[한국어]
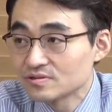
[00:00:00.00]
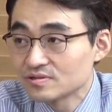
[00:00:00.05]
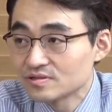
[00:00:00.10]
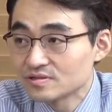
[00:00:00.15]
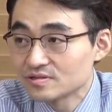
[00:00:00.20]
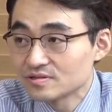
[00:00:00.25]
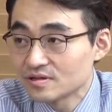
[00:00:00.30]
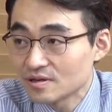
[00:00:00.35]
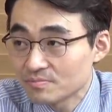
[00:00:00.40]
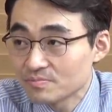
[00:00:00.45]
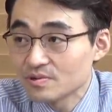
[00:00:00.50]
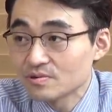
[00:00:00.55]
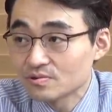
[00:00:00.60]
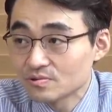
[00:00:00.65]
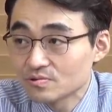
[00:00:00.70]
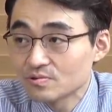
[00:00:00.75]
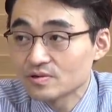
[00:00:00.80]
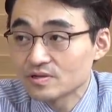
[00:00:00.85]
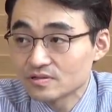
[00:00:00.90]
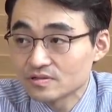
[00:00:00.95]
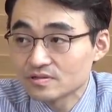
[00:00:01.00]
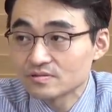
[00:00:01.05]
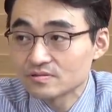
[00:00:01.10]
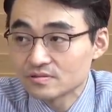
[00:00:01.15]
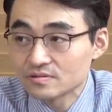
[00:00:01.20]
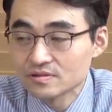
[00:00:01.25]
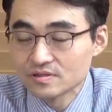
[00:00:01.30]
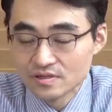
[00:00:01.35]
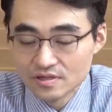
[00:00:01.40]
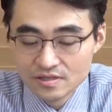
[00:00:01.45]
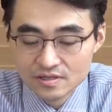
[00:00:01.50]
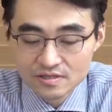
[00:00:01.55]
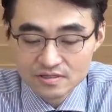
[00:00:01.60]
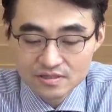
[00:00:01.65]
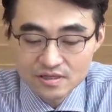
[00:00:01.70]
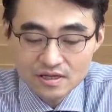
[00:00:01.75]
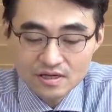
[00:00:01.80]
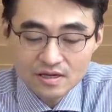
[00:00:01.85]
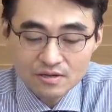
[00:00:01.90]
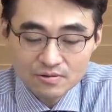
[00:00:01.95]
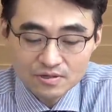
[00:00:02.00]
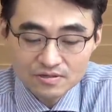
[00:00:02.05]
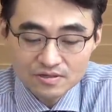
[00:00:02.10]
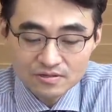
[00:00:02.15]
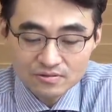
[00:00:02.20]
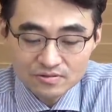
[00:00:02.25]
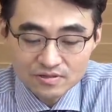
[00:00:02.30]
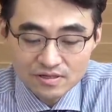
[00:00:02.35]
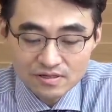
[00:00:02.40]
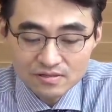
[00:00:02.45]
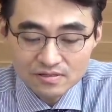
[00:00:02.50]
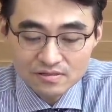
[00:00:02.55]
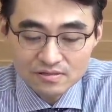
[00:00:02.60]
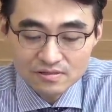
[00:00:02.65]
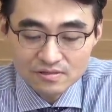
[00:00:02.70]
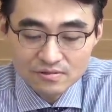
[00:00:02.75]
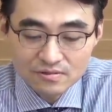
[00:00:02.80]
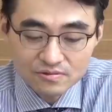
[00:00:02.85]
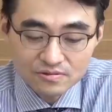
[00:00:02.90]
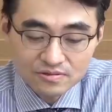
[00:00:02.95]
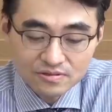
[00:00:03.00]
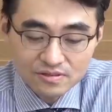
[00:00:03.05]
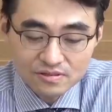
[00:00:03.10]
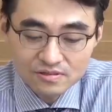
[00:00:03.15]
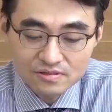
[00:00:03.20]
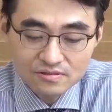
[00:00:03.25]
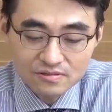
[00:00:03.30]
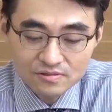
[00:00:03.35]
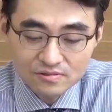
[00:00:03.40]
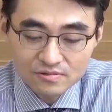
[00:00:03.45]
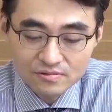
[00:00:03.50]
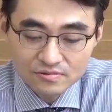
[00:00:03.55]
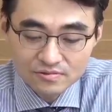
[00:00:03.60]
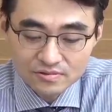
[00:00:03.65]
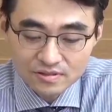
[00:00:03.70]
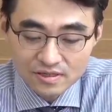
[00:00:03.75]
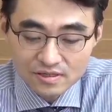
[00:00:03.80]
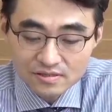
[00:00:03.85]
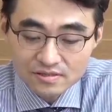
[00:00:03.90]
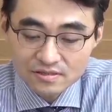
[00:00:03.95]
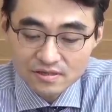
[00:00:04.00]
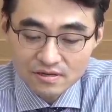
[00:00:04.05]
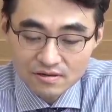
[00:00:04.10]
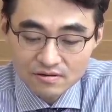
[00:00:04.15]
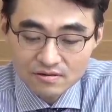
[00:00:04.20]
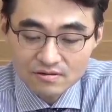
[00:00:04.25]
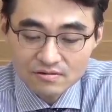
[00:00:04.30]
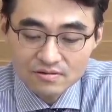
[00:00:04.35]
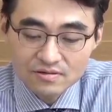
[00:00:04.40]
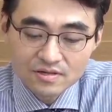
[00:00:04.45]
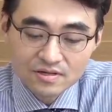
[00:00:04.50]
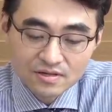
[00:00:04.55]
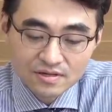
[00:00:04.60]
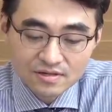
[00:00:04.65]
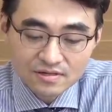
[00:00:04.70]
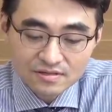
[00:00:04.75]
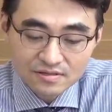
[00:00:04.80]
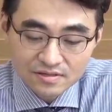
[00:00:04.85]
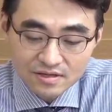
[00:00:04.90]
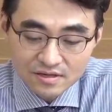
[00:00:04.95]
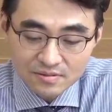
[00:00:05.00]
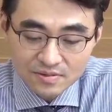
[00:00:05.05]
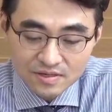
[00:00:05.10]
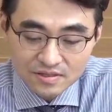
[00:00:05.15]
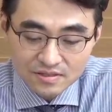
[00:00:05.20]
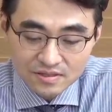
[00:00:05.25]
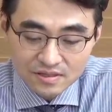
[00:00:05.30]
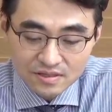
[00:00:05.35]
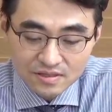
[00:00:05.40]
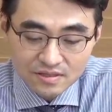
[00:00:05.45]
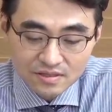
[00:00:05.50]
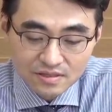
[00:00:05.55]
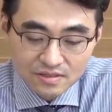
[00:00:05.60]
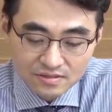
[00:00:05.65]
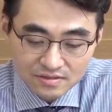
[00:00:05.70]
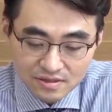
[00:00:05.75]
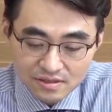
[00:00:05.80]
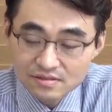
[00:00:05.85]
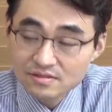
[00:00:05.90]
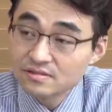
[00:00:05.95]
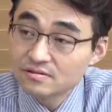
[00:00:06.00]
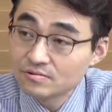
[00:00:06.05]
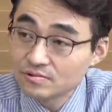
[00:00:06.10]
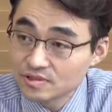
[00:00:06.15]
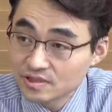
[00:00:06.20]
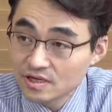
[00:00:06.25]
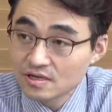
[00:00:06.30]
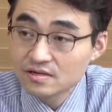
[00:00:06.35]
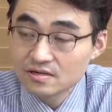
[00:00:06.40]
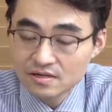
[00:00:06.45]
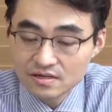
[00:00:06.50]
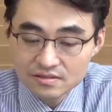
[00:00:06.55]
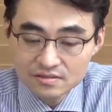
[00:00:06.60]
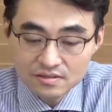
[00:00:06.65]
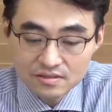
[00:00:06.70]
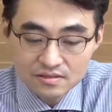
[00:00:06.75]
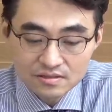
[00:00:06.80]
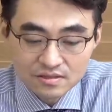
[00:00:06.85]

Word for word: 이 음. 합병을 통해서 네. 이세 개 회사죠. 셀트리온, 셀트리온 헬스케어, 그 다음에 이제 제약. 셀트리온 제약까지. 예.